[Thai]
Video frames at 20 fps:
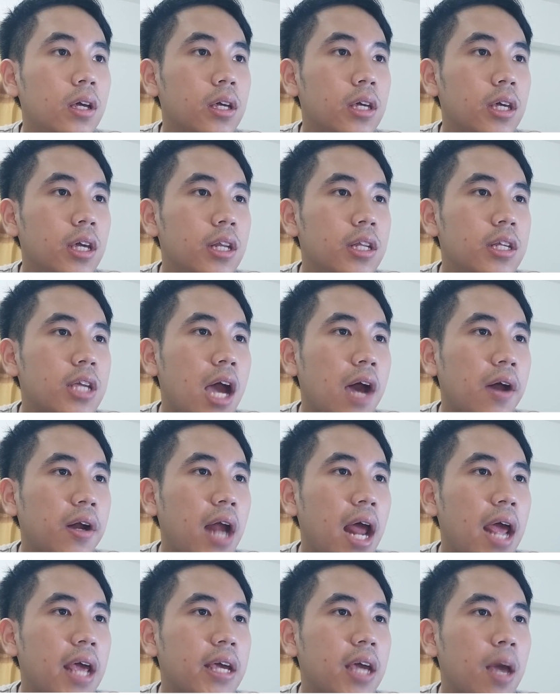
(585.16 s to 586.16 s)
คิดอย่าง
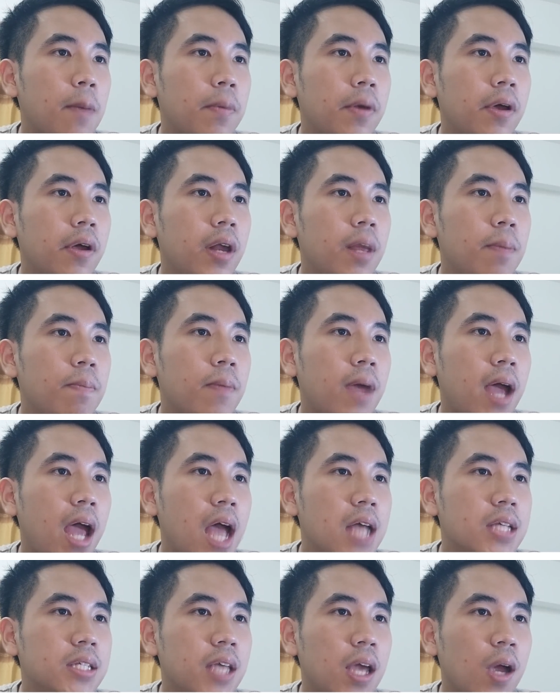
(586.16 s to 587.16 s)
ไรกับคลิปหา
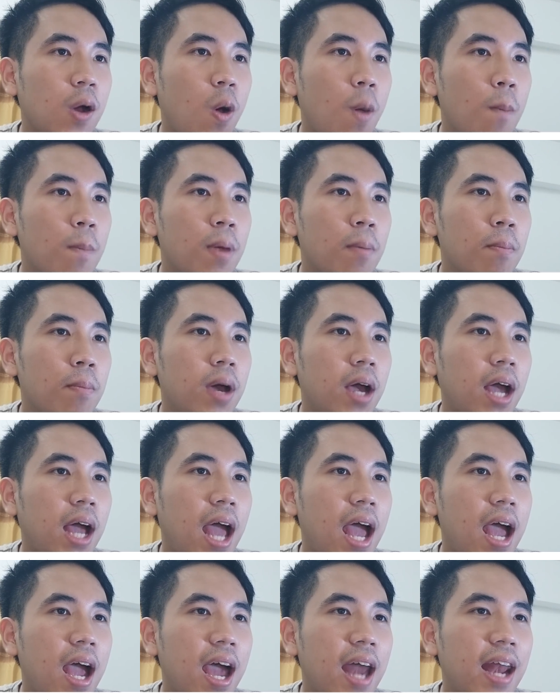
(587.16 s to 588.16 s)
เสียงของเมมเบอร์
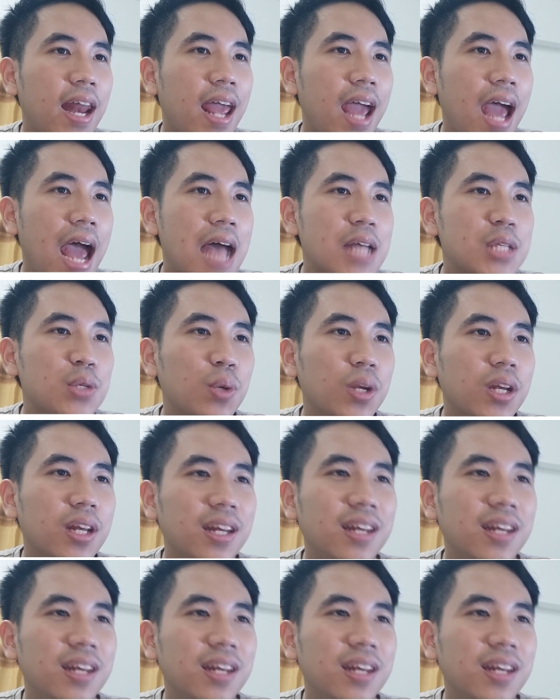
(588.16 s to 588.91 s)
คะอันไหนหาสุด